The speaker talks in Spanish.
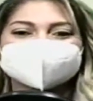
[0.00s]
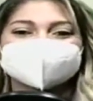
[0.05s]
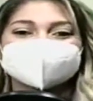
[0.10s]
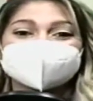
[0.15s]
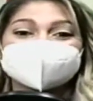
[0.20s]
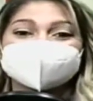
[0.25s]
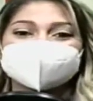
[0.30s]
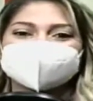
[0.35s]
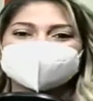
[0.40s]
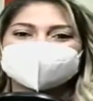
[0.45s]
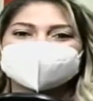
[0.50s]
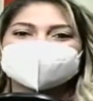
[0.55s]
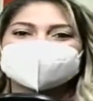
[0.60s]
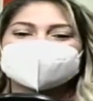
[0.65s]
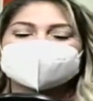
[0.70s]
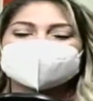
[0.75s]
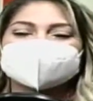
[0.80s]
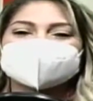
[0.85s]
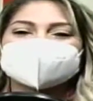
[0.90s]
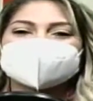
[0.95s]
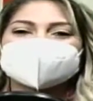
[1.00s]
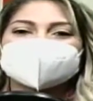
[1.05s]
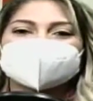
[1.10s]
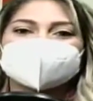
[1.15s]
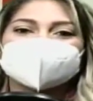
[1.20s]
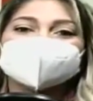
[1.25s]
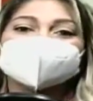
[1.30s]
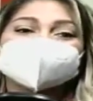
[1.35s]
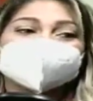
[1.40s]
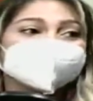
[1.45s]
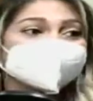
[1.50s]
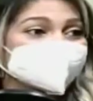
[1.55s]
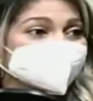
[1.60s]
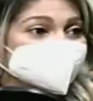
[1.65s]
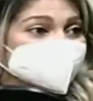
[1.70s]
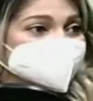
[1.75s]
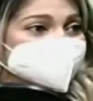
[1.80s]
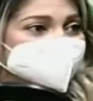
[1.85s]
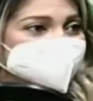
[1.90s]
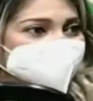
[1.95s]
Mira, enfrentar
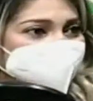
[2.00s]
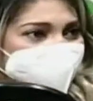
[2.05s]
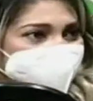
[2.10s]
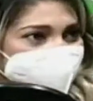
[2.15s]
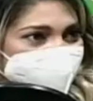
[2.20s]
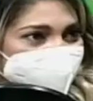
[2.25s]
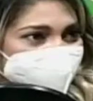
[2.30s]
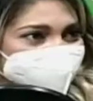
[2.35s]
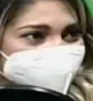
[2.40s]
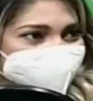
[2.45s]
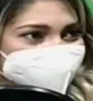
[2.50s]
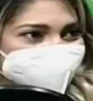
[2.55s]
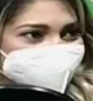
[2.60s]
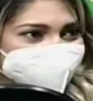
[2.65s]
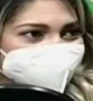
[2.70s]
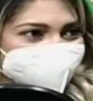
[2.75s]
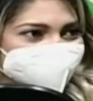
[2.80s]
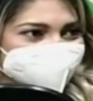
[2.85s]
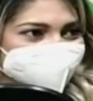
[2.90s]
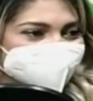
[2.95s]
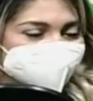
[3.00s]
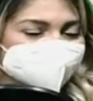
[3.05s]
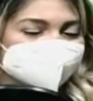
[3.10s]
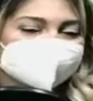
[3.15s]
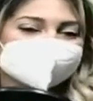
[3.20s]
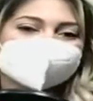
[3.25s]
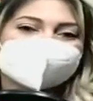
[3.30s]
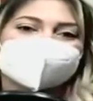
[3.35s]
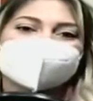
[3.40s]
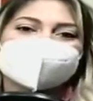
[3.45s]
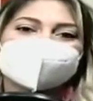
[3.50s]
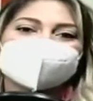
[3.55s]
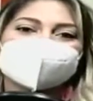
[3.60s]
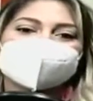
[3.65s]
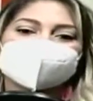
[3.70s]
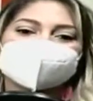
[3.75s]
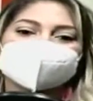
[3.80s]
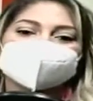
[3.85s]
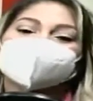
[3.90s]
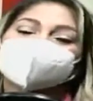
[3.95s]
la situación,
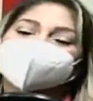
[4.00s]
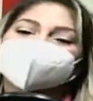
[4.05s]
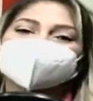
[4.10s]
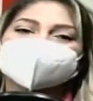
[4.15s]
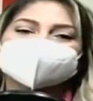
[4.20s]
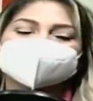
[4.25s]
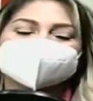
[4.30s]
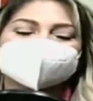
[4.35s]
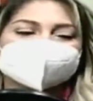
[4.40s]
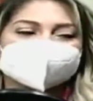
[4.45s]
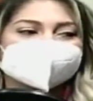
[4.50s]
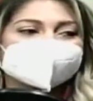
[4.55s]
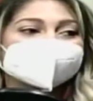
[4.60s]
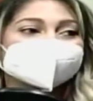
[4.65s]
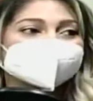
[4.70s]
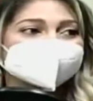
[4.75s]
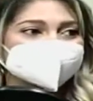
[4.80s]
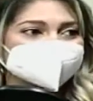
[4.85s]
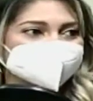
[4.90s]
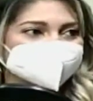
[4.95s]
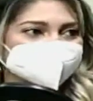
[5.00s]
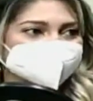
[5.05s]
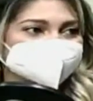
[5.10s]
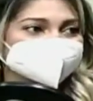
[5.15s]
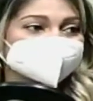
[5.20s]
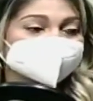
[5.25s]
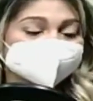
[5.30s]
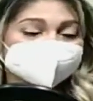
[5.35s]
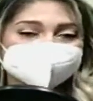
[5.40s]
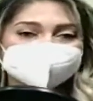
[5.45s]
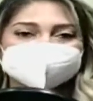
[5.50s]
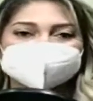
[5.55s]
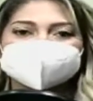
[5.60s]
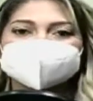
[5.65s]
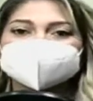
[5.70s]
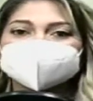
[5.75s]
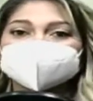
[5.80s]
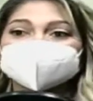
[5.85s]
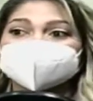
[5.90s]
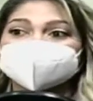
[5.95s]
eh, utilizar las herramientas psicológicas
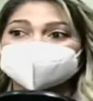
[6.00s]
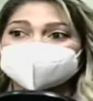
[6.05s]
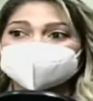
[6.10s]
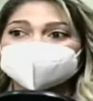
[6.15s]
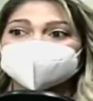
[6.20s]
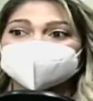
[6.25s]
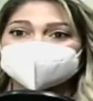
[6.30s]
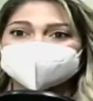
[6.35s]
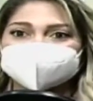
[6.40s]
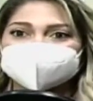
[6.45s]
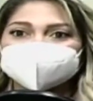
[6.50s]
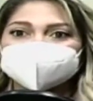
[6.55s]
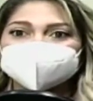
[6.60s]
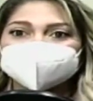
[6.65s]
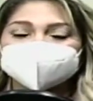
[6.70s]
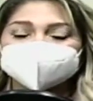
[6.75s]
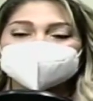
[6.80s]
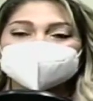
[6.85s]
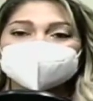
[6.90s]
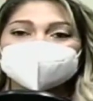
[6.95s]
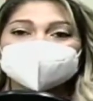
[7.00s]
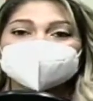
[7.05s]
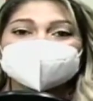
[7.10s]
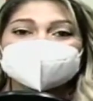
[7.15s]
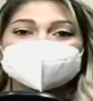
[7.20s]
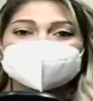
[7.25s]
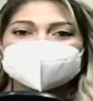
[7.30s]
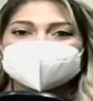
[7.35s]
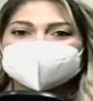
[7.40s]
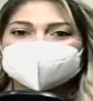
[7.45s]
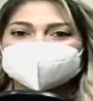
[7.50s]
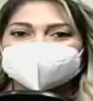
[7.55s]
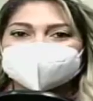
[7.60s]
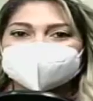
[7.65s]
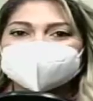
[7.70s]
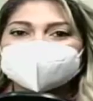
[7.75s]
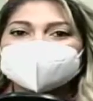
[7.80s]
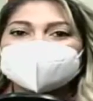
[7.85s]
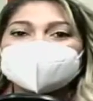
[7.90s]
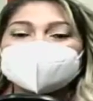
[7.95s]
con las que contamos,
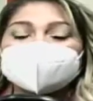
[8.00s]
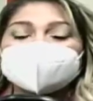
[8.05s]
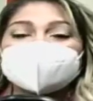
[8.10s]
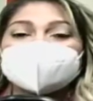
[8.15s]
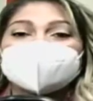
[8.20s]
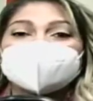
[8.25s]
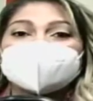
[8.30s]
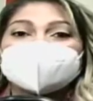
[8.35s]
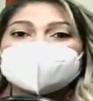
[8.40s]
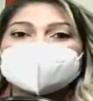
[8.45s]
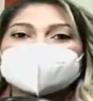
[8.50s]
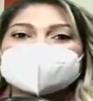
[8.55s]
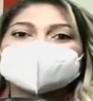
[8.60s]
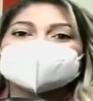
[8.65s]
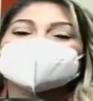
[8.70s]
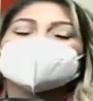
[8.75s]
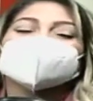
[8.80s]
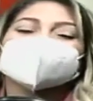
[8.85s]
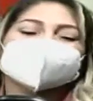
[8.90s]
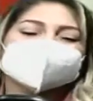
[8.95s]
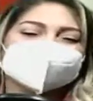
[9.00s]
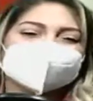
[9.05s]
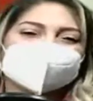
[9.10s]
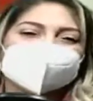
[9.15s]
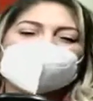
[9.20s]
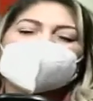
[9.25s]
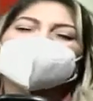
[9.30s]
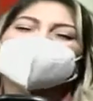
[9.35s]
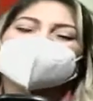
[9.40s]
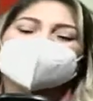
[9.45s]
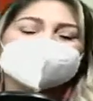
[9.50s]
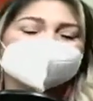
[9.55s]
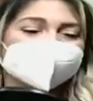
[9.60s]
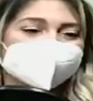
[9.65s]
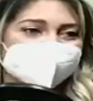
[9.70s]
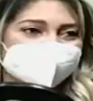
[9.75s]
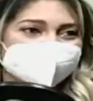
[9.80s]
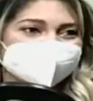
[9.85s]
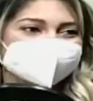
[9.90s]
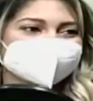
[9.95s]
¿verdad? Y sobre todo
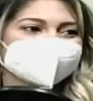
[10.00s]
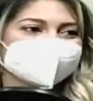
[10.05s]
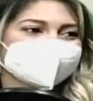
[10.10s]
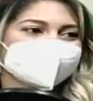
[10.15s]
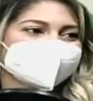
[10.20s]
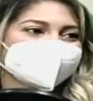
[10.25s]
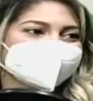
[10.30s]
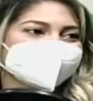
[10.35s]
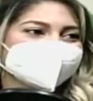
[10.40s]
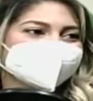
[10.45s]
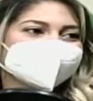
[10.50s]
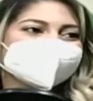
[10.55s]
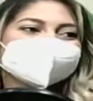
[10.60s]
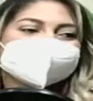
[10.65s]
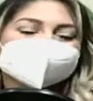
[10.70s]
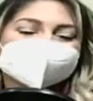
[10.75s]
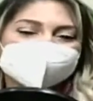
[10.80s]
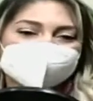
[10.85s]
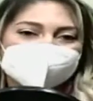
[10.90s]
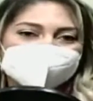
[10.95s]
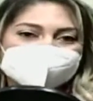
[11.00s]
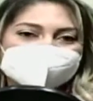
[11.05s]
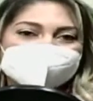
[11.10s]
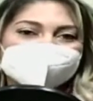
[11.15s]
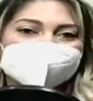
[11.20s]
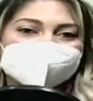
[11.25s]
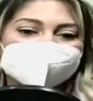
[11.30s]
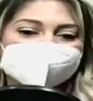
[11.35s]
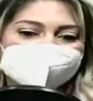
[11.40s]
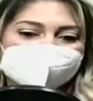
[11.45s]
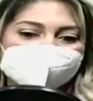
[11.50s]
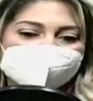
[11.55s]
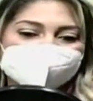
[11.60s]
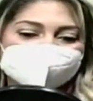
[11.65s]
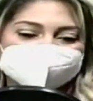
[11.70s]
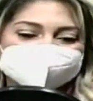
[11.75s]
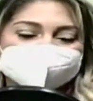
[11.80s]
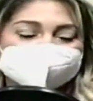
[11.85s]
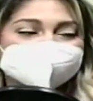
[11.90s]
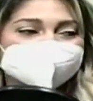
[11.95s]
prepararnos creo que el
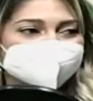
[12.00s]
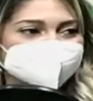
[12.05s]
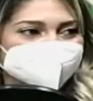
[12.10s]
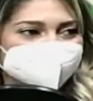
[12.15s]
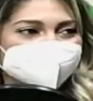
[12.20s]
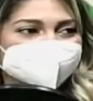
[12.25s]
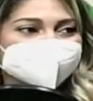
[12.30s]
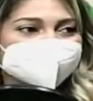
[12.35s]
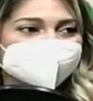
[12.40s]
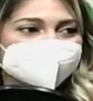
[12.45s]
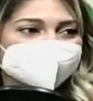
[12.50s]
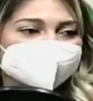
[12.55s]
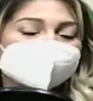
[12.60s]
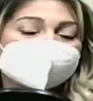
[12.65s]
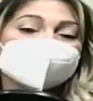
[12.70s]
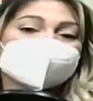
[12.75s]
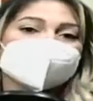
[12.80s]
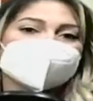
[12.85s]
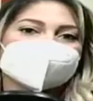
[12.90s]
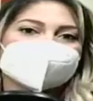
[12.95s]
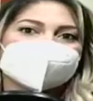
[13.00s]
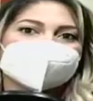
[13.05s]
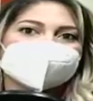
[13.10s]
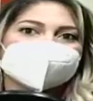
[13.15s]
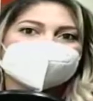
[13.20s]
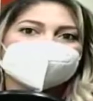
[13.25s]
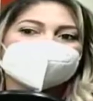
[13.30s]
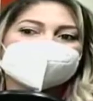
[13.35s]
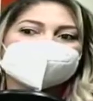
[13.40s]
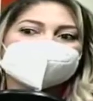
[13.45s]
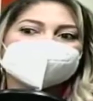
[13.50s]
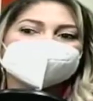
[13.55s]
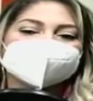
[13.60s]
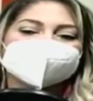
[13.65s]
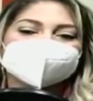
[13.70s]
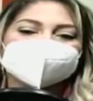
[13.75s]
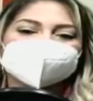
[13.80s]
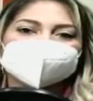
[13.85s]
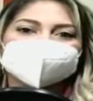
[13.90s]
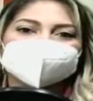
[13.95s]
secreto ha estado allí, porque esto es
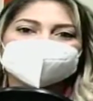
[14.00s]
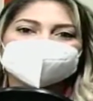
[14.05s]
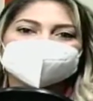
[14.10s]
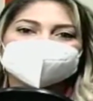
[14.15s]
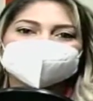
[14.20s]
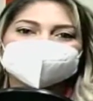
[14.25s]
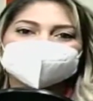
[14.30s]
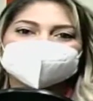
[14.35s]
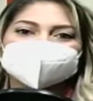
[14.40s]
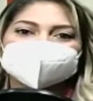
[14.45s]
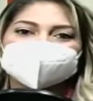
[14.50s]
un,